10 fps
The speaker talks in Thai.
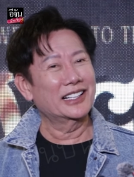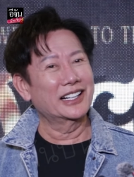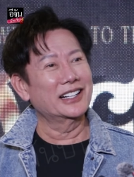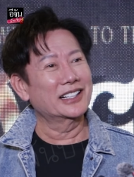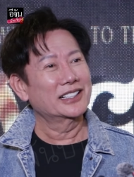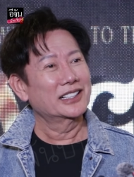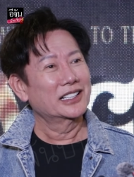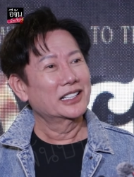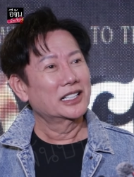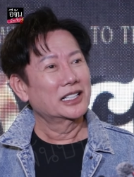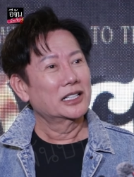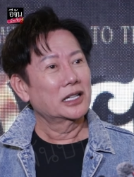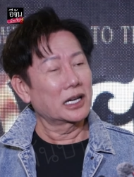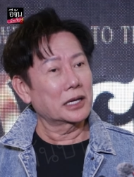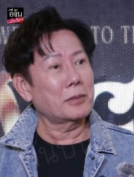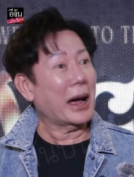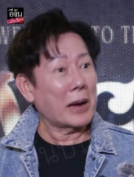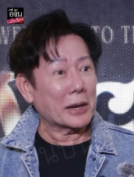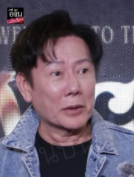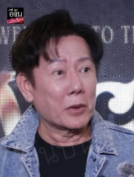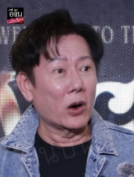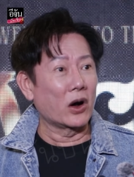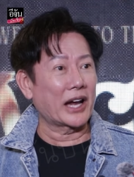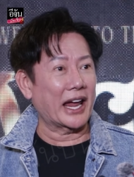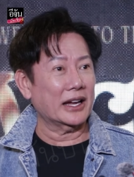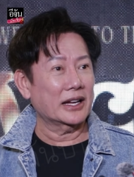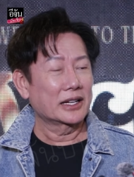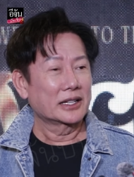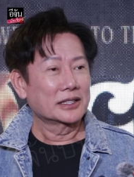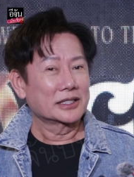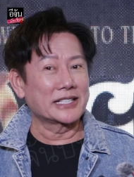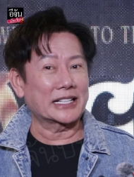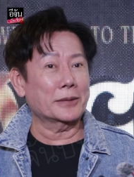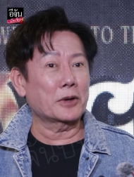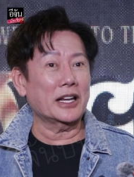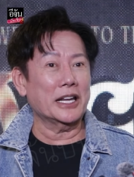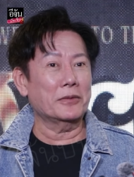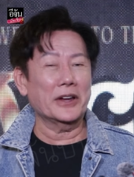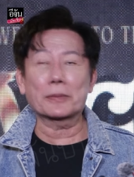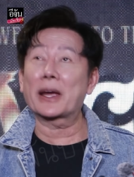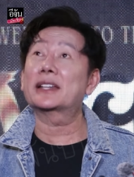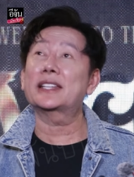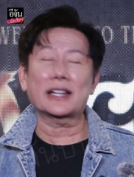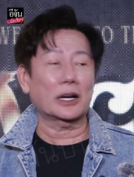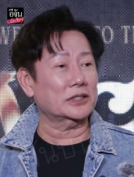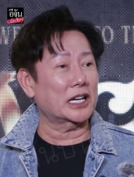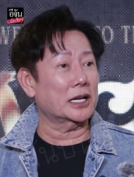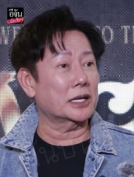เออเสียใจอยู่เออบ้าบ้าบอไงเสร็จเรียบร้อยรีบวิ่งไปที่เคาน์เตอ